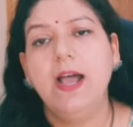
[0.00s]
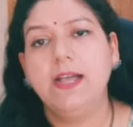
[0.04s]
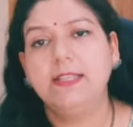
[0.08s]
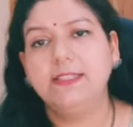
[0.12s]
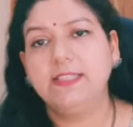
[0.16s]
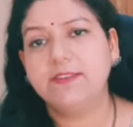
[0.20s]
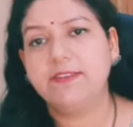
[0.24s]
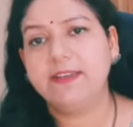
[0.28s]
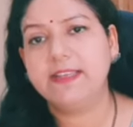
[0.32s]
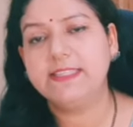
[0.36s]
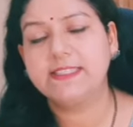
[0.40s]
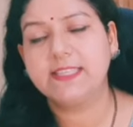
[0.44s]

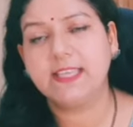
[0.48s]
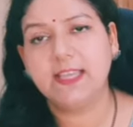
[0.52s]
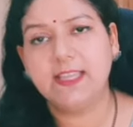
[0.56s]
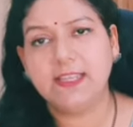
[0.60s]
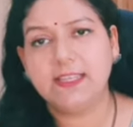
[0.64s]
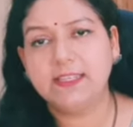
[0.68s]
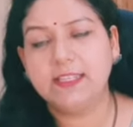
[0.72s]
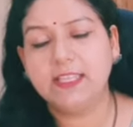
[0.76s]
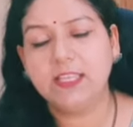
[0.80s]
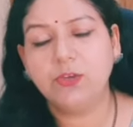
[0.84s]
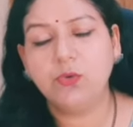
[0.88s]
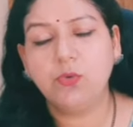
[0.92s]
अदरवाइज
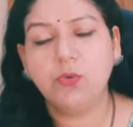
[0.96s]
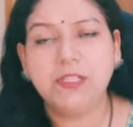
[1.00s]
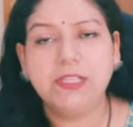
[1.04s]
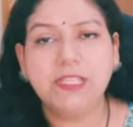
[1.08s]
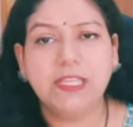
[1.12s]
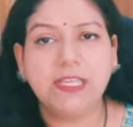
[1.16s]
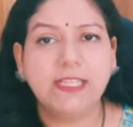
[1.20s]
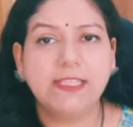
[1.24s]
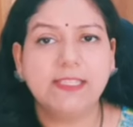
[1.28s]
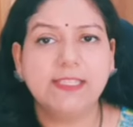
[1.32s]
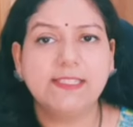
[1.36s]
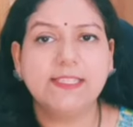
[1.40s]
कलर की कोई
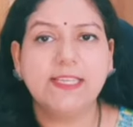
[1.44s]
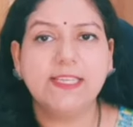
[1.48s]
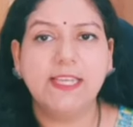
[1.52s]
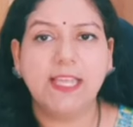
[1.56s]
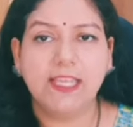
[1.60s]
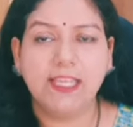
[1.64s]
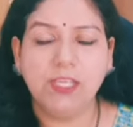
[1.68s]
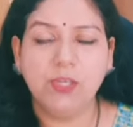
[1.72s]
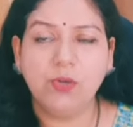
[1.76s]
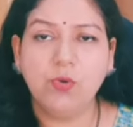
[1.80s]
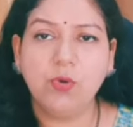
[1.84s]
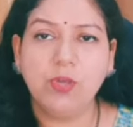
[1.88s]
दिक्कत इससे
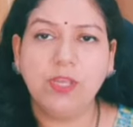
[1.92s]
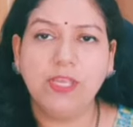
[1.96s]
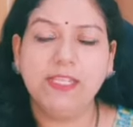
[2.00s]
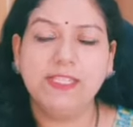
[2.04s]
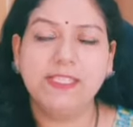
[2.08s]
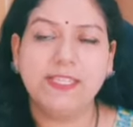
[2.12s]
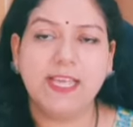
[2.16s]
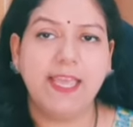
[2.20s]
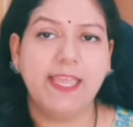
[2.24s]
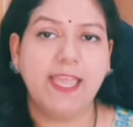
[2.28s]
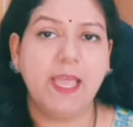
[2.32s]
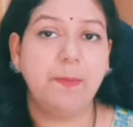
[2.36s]
नहीं होगी
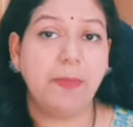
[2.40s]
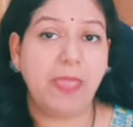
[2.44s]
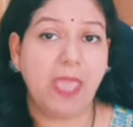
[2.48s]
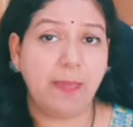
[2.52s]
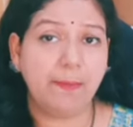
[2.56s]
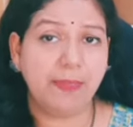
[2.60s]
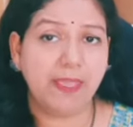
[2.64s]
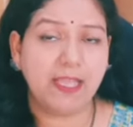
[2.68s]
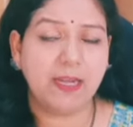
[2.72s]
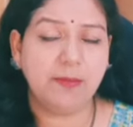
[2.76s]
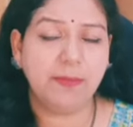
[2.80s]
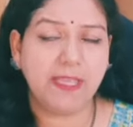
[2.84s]
चाहे आप
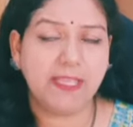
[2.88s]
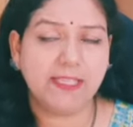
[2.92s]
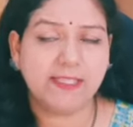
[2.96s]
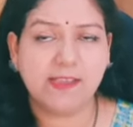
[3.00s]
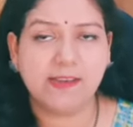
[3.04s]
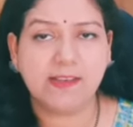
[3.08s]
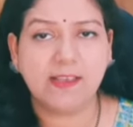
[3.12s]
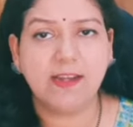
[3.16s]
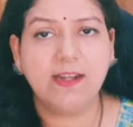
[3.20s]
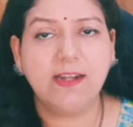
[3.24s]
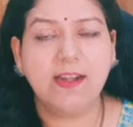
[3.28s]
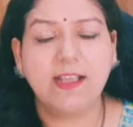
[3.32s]
केमिकल बेस
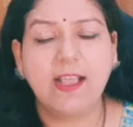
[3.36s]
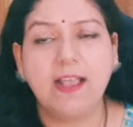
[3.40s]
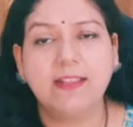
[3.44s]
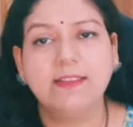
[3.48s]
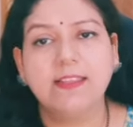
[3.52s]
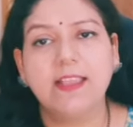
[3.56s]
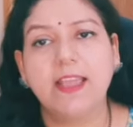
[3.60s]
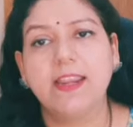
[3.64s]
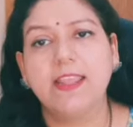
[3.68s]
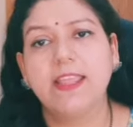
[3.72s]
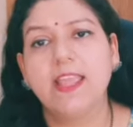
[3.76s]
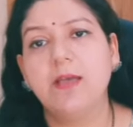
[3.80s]
हेयर कलर
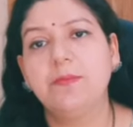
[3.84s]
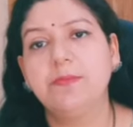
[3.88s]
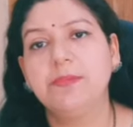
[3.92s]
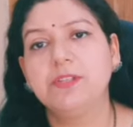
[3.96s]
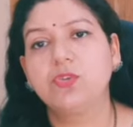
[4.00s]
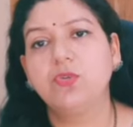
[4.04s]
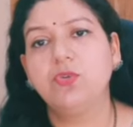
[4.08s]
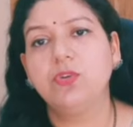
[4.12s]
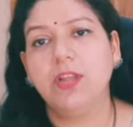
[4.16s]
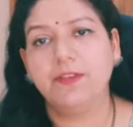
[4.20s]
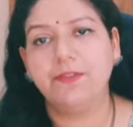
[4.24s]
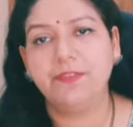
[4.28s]
लगाते आ रहे हैं आप
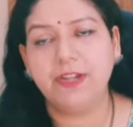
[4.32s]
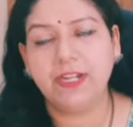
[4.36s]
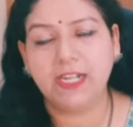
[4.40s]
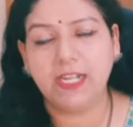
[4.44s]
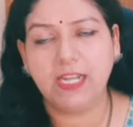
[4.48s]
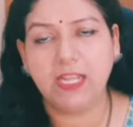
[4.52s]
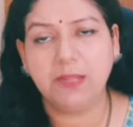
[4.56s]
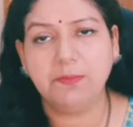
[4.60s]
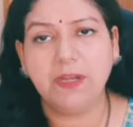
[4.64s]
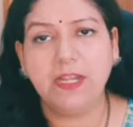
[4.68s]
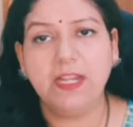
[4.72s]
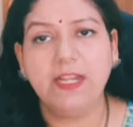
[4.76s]
इसको
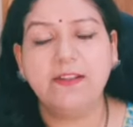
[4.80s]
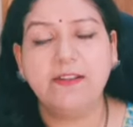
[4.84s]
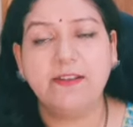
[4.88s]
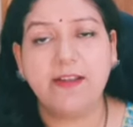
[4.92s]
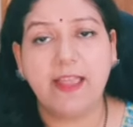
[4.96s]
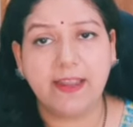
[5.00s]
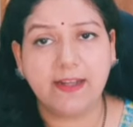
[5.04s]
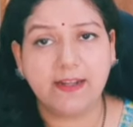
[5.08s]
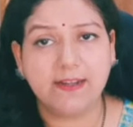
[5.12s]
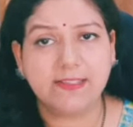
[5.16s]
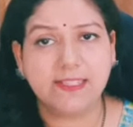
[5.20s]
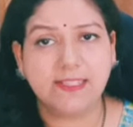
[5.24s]
डेफिनेटली अपने लिए
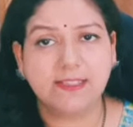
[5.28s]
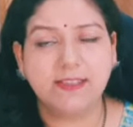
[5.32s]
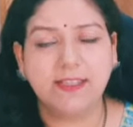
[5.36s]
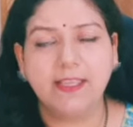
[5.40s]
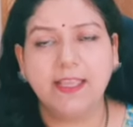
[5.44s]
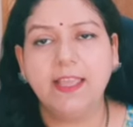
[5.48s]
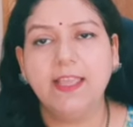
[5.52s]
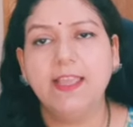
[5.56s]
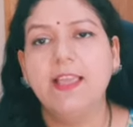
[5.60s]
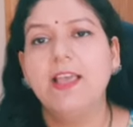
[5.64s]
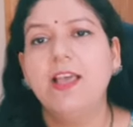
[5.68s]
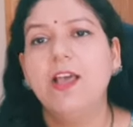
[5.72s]
ट्राई कर सकते
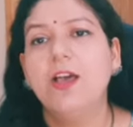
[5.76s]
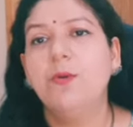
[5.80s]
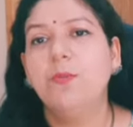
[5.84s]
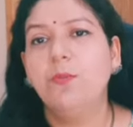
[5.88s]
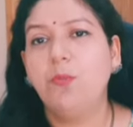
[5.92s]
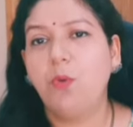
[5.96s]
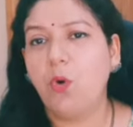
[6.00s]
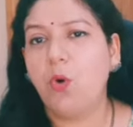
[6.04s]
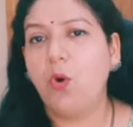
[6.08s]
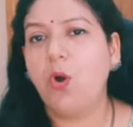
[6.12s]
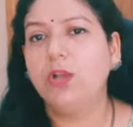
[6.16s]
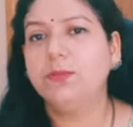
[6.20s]
हैं
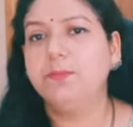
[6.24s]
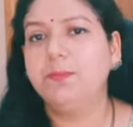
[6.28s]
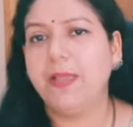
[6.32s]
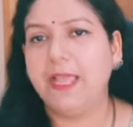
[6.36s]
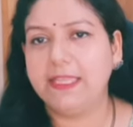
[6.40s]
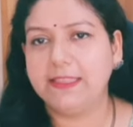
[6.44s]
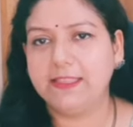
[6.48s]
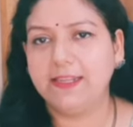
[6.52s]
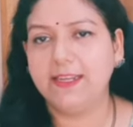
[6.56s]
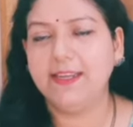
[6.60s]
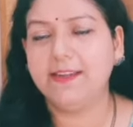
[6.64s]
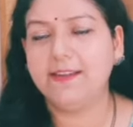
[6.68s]
बहुत
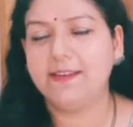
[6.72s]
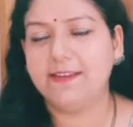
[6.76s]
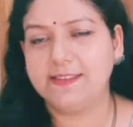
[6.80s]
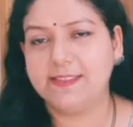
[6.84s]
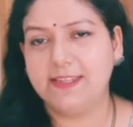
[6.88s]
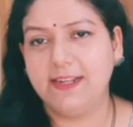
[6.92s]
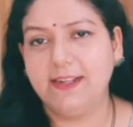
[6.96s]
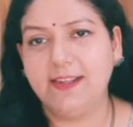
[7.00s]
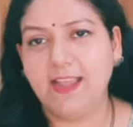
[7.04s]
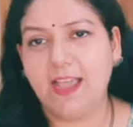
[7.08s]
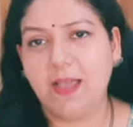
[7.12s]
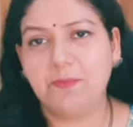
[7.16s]
बेहतरीन
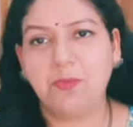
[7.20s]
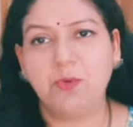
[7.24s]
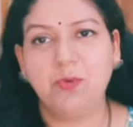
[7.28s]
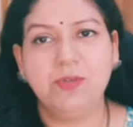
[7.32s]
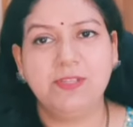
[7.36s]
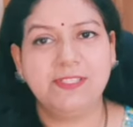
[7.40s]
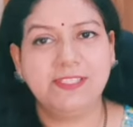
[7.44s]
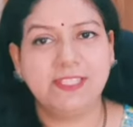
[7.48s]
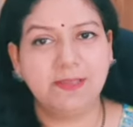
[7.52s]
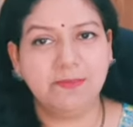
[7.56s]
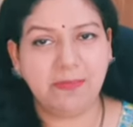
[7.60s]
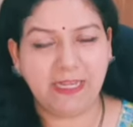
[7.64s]
रिजल्ट आपको
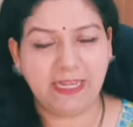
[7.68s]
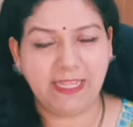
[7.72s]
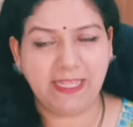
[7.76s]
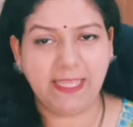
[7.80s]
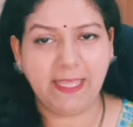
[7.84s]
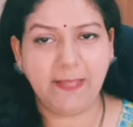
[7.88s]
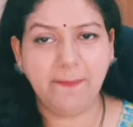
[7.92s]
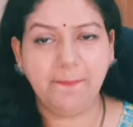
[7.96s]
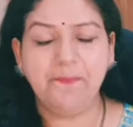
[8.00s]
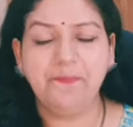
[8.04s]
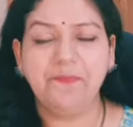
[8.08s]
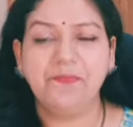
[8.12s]
इससे
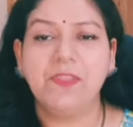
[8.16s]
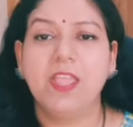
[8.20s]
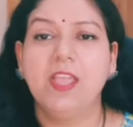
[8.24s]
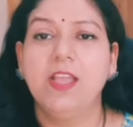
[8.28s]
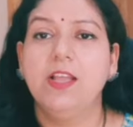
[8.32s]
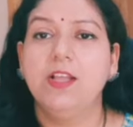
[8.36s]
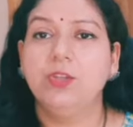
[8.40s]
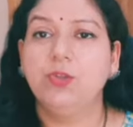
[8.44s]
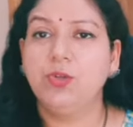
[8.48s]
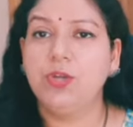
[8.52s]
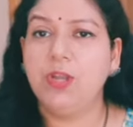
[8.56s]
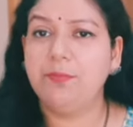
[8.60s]
मिलेंगे
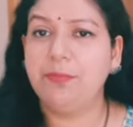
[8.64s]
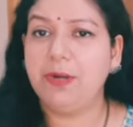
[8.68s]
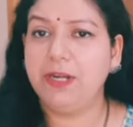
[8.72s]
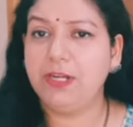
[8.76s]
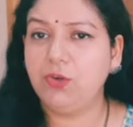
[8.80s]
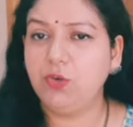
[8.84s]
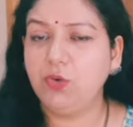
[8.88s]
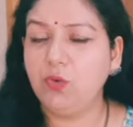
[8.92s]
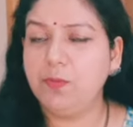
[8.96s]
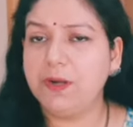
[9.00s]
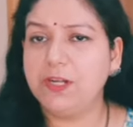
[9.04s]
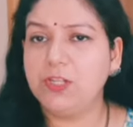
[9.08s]
तो नंबर
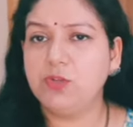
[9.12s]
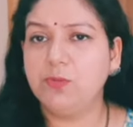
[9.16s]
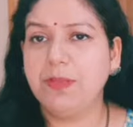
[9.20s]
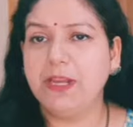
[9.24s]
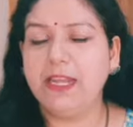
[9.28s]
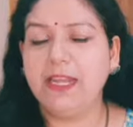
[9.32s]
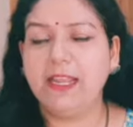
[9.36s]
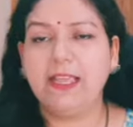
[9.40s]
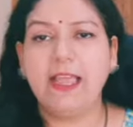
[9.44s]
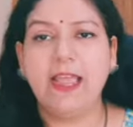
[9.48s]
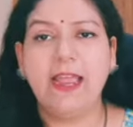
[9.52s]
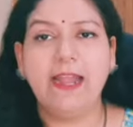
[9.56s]
टू पर जो
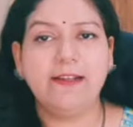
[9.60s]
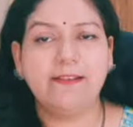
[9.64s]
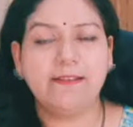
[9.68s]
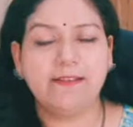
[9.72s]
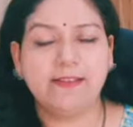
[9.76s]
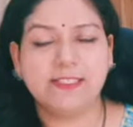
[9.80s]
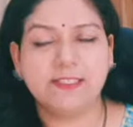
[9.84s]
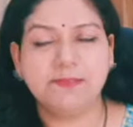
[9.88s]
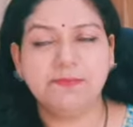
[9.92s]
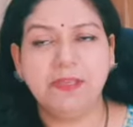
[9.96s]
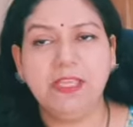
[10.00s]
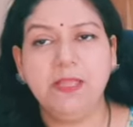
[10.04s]
मैंने लिखा है
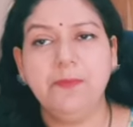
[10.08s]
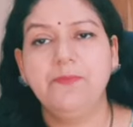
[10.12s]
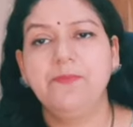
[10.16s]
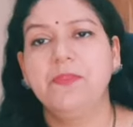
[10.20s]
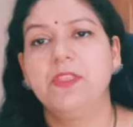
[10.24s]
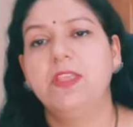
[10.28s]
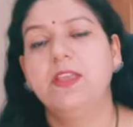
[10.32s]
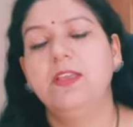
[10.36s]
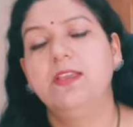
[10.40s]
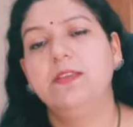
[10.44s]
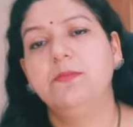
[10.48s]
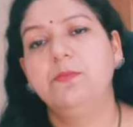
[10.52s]
ट्रस्ट मी
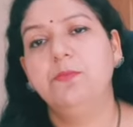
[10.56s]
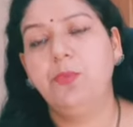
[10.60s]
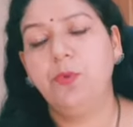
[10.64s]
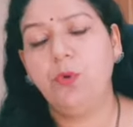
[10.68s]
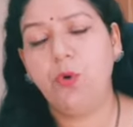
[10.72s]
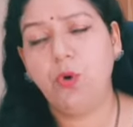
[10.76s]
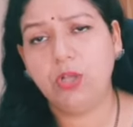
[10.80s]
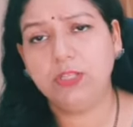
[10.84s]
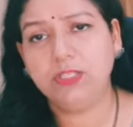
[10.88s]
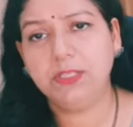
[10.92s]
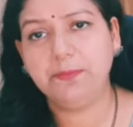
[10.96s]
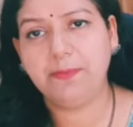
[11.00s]

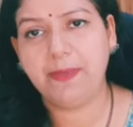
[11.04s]
बहुत ही